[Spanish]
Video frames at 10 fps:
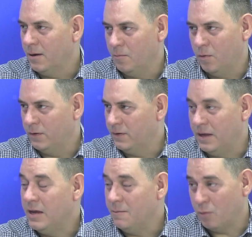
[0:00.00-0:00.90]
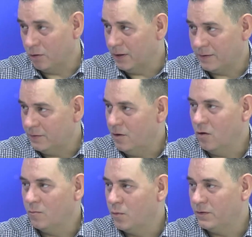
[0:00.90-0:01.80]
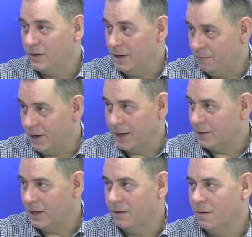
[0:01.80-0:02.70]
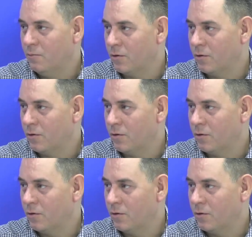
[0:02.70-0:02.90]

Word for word: pues, y protección pues significativa,